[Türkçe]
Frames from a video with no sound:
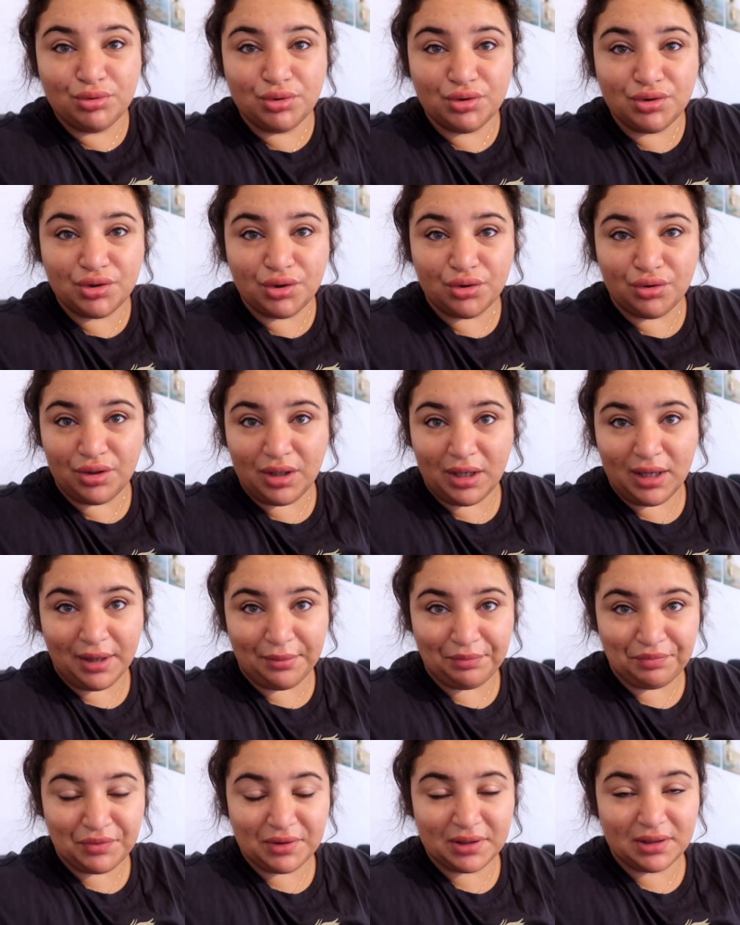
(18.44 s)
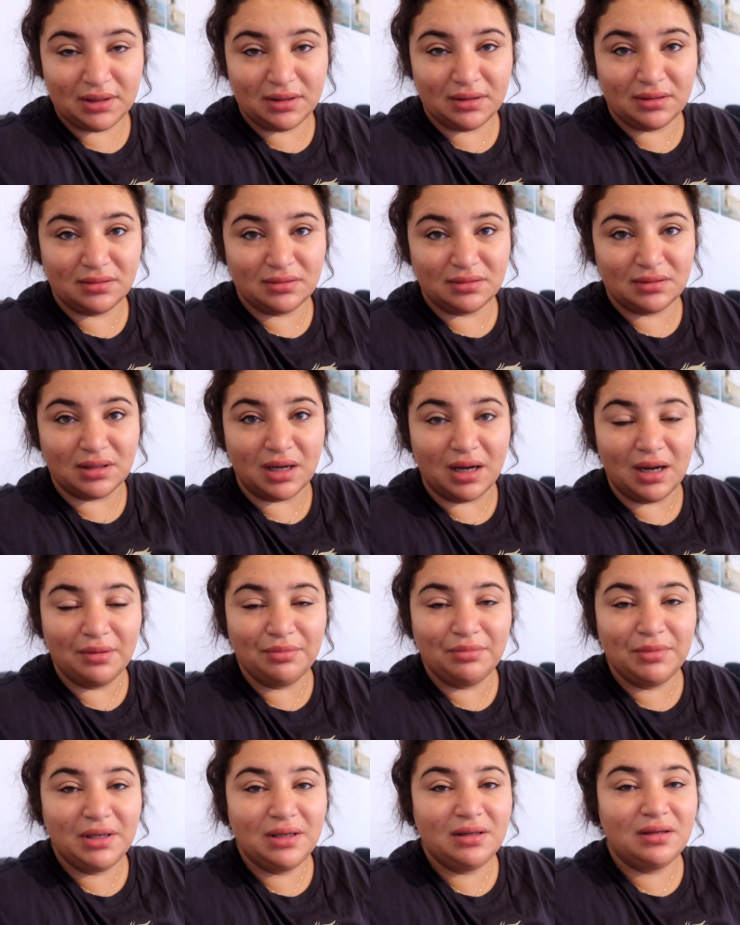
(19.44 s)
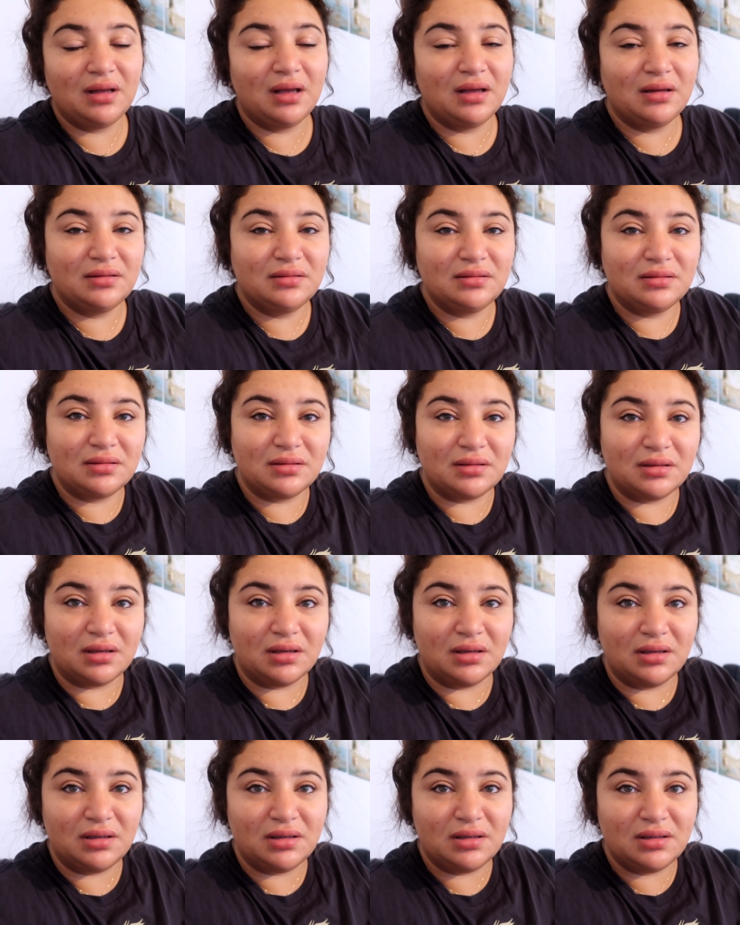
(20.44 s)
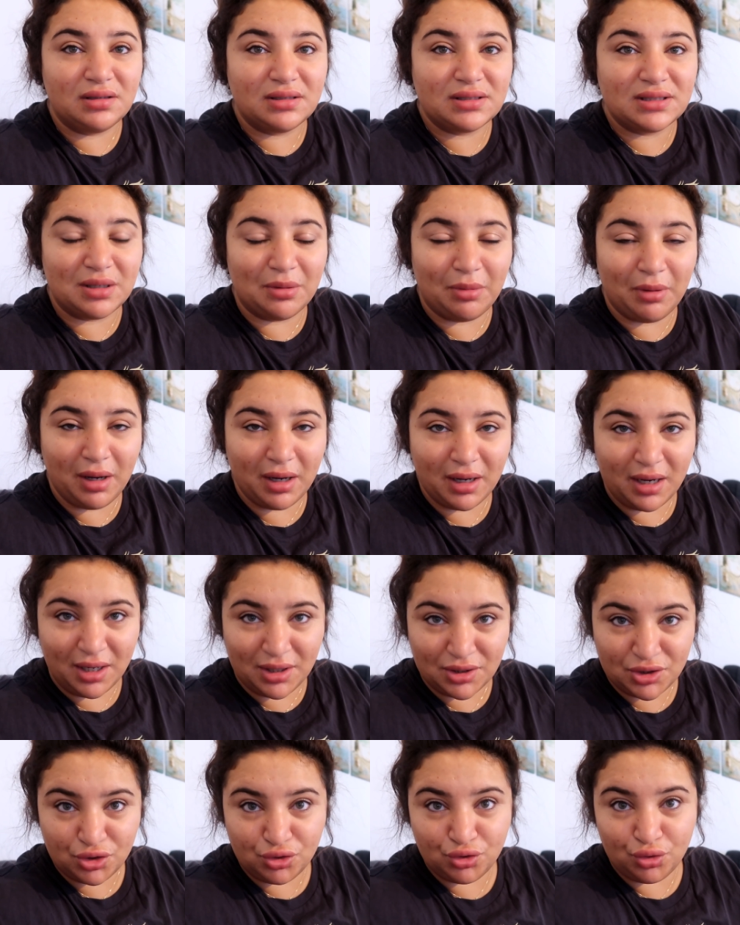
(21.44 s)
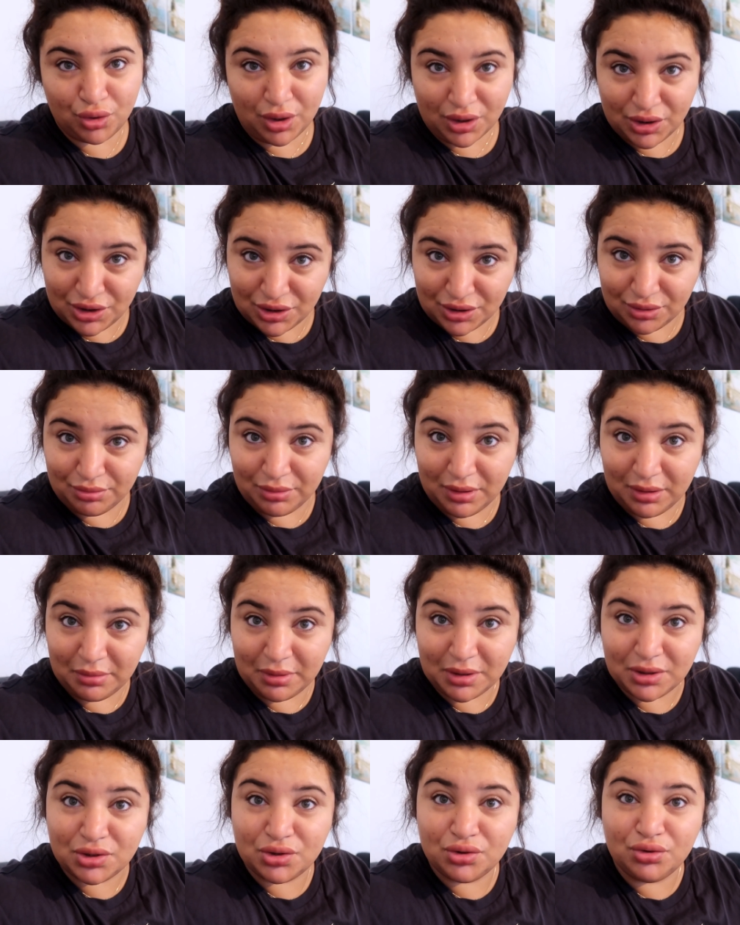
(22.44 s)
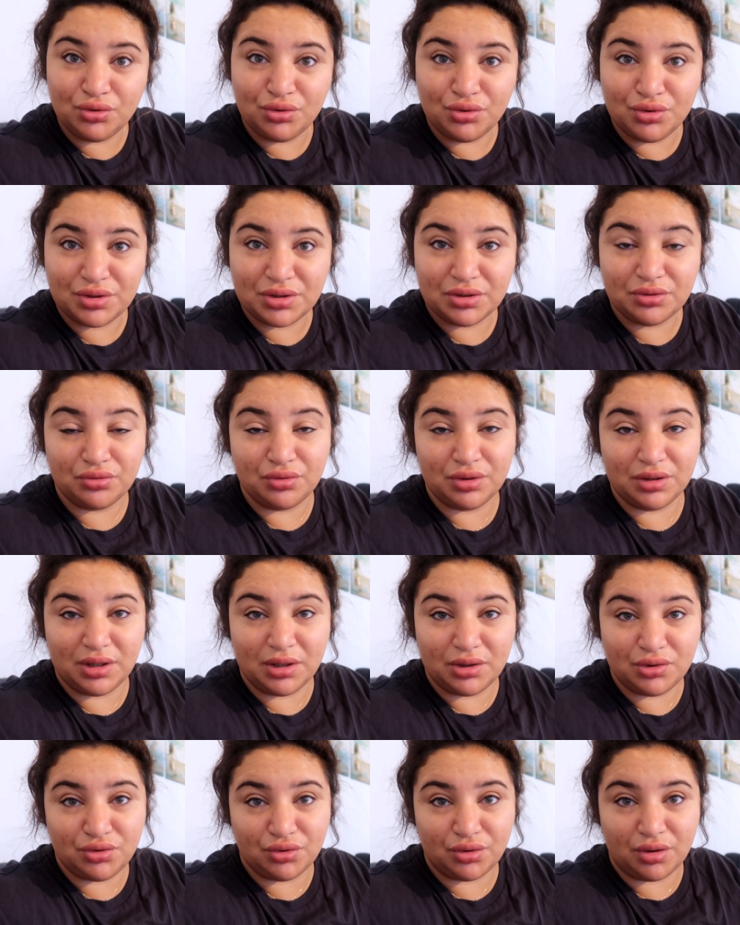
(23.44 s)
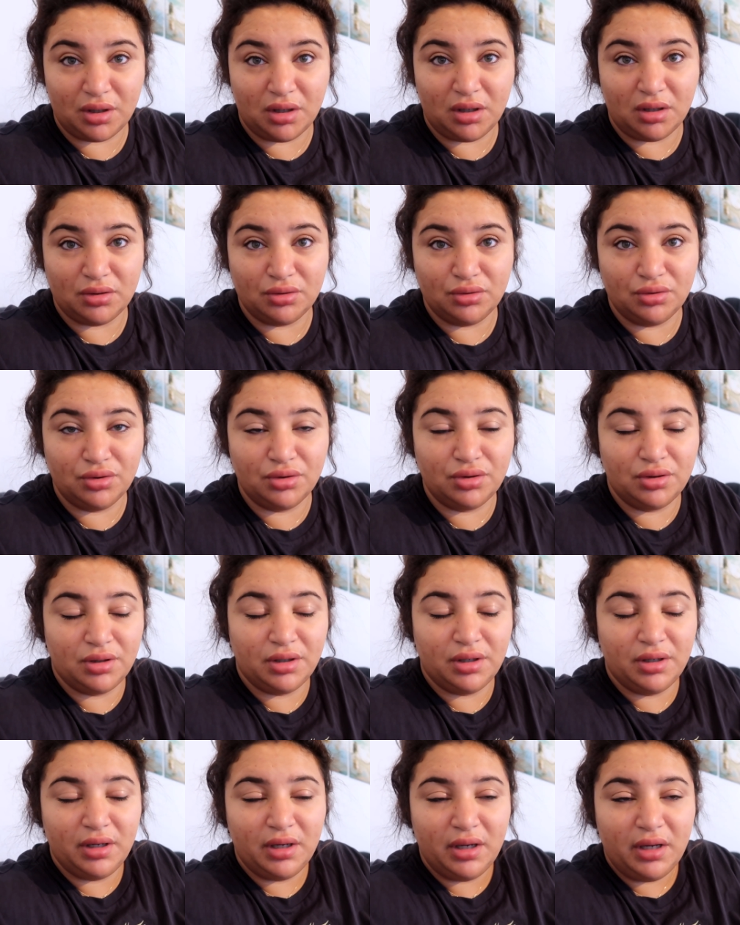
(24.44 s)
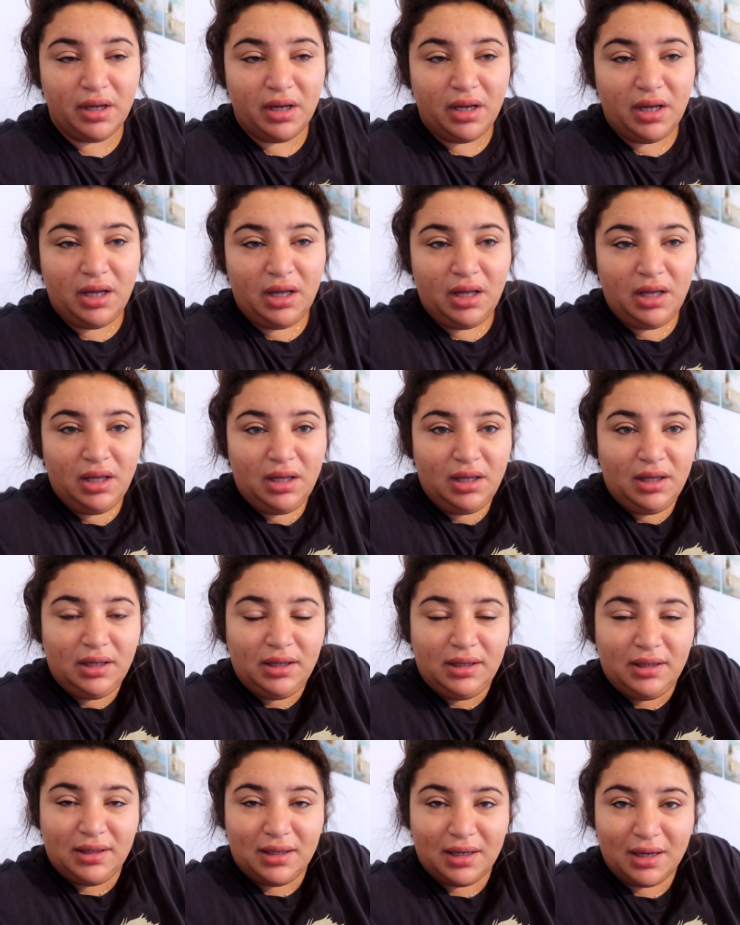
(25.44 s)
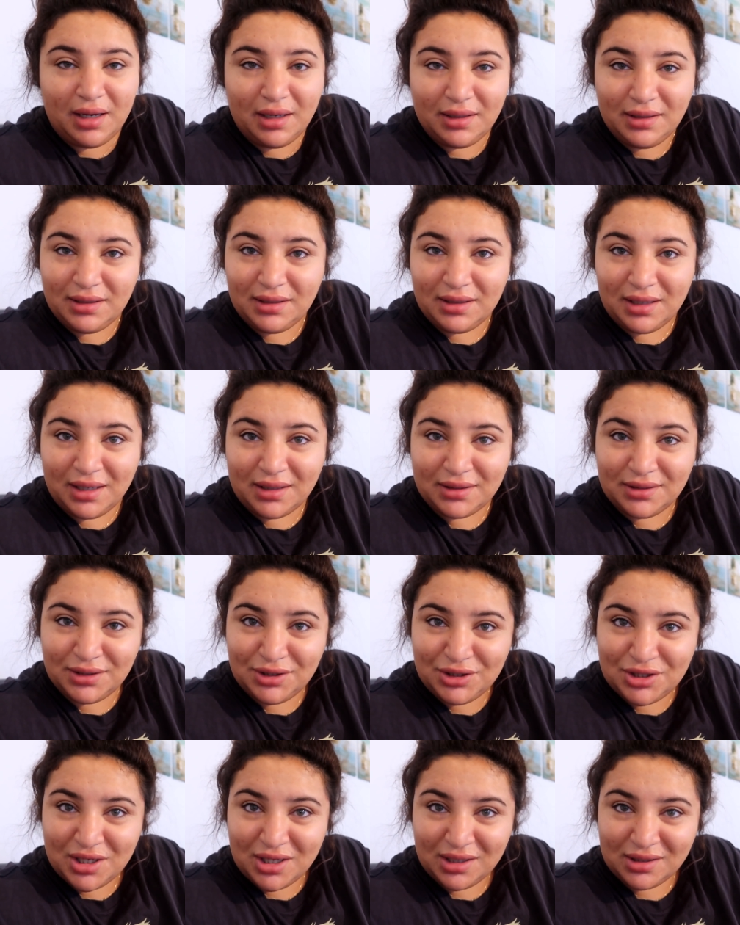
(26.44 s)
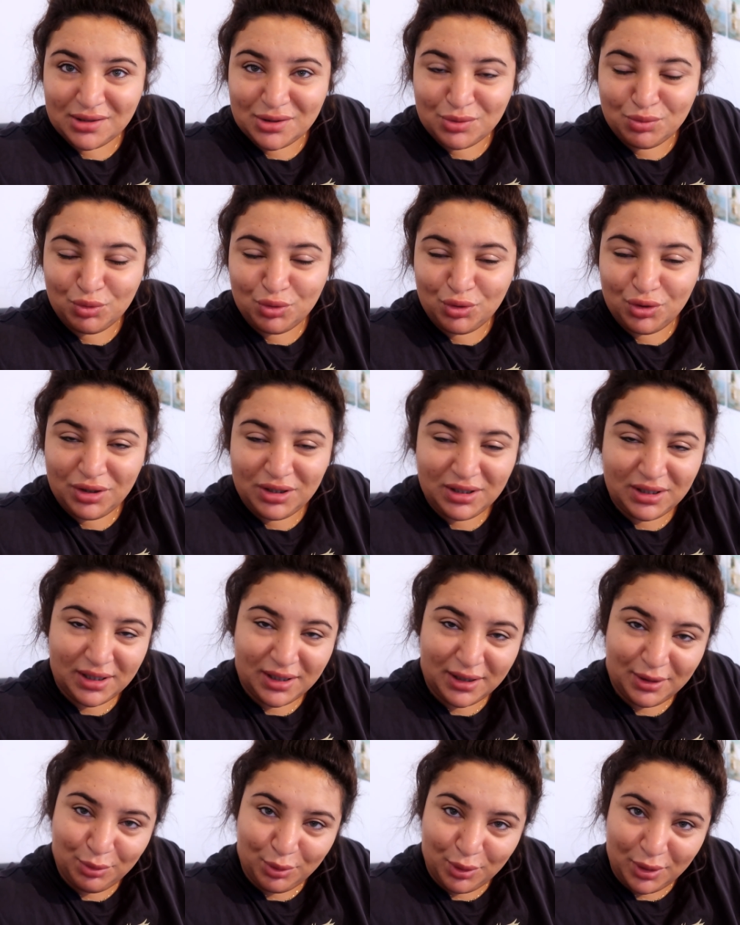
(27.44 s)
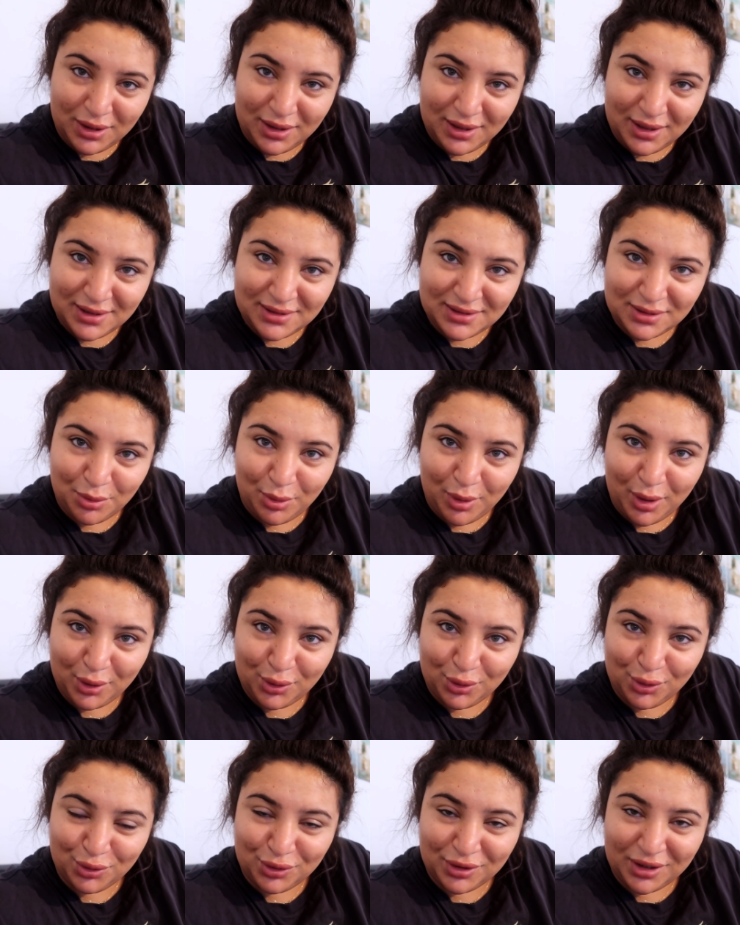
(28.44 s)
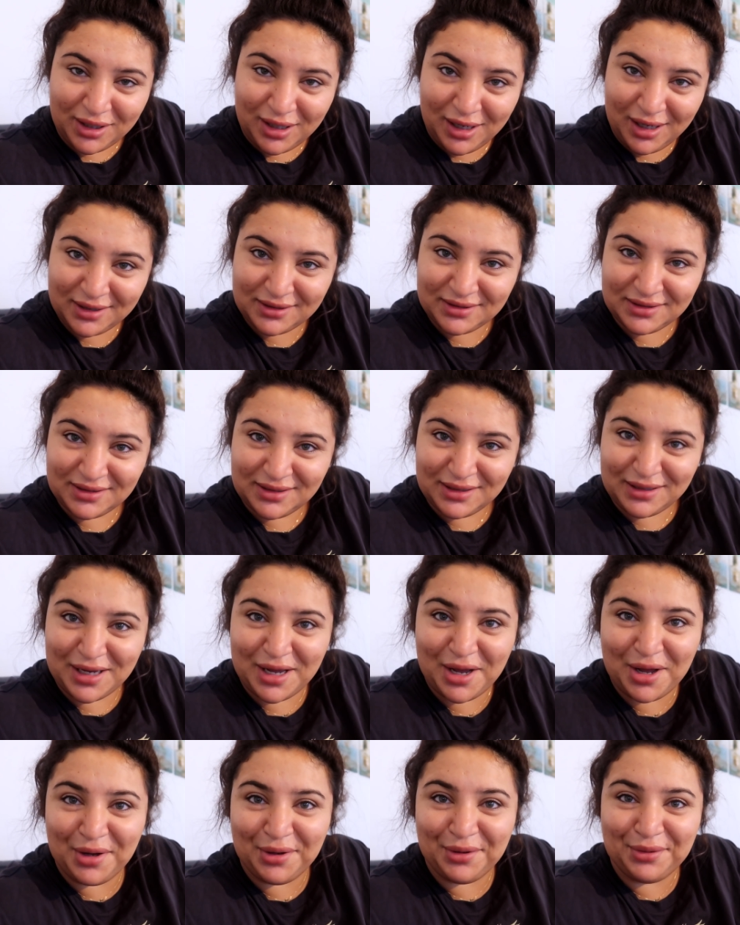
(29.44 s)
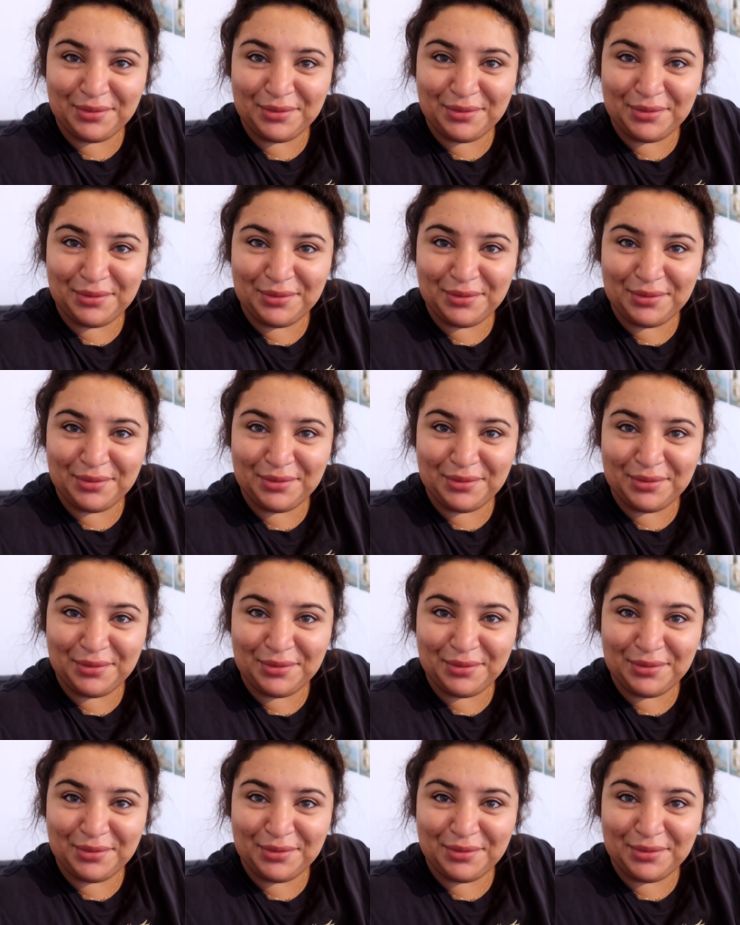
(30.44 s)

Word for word: Bugün de öyle yaptı. Tahminen e, sabaha karşı çok acıkmaya başlıyor. O yüzden o kadar çok ağlıyor. Yani anlayacağınız bugün yine böyle sabahın körüne kalktık.